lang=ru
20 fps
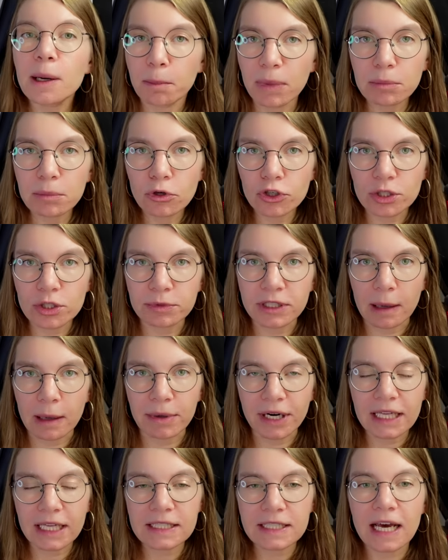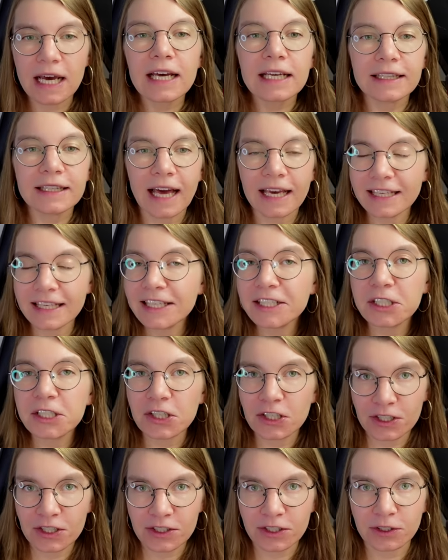мы можем добраться до их
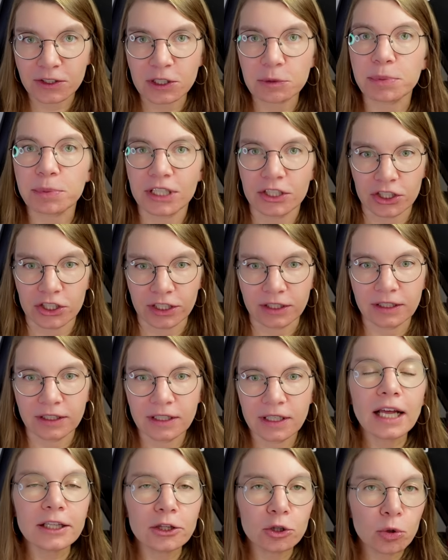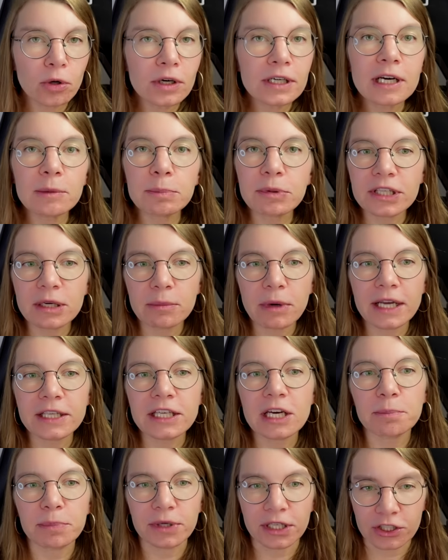истинных причин. А только
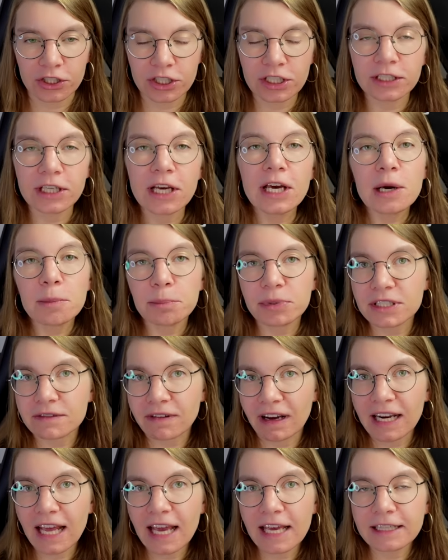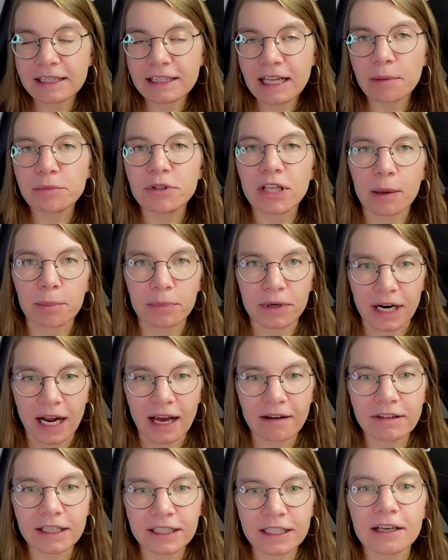понимание причин позволяет нам
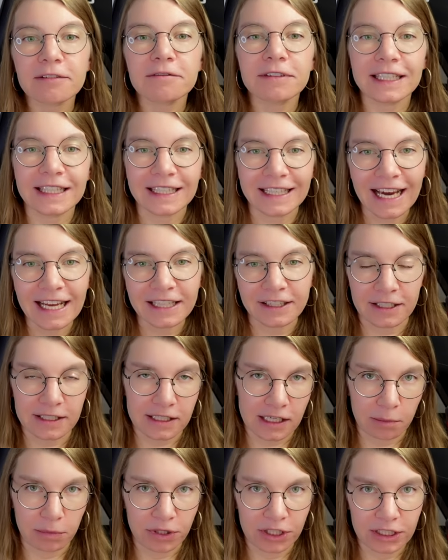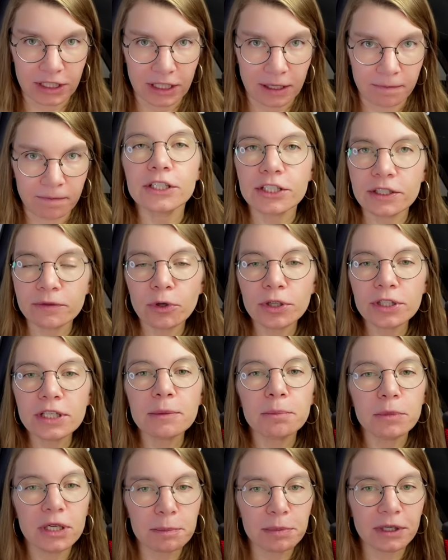направленно влиять на события. И
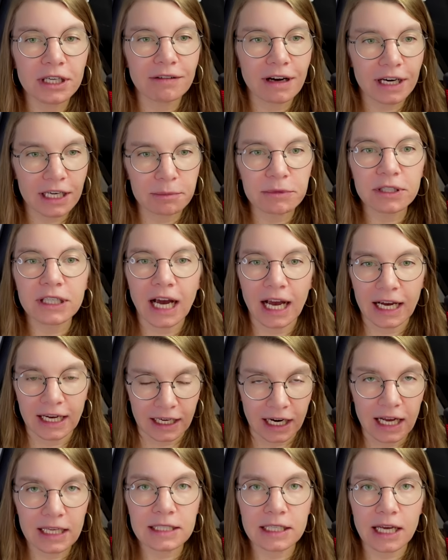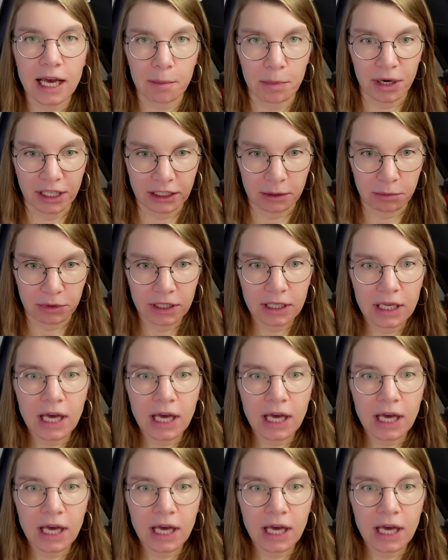сегодня мы поговорим как раз об этом.